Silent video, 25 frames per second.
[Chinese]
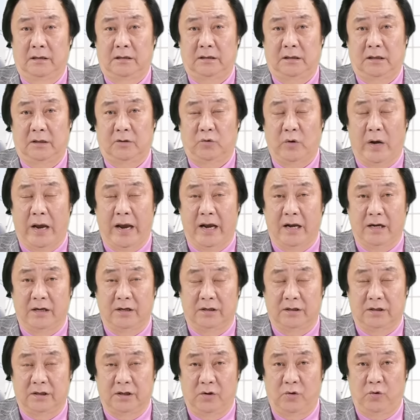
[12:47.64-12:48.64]
这个专案
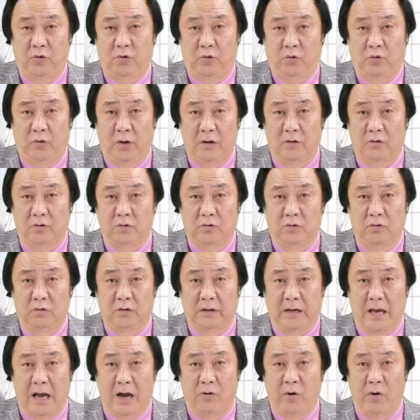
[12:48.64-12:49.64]
持续推出，
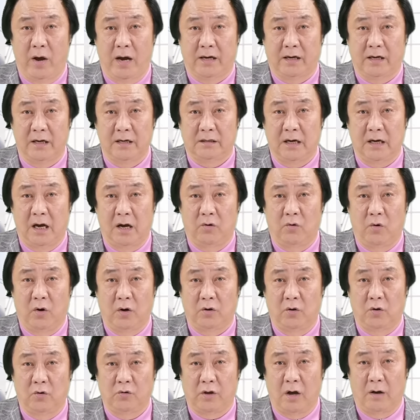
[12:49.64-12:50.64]
赶快跟上
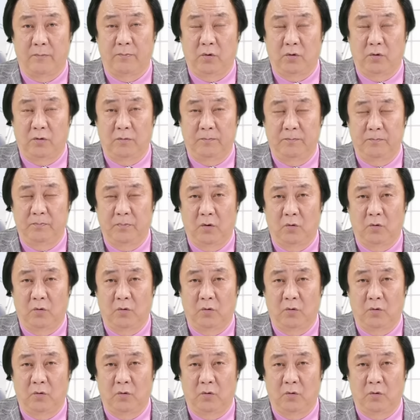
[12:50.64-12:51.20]
王彤脚步。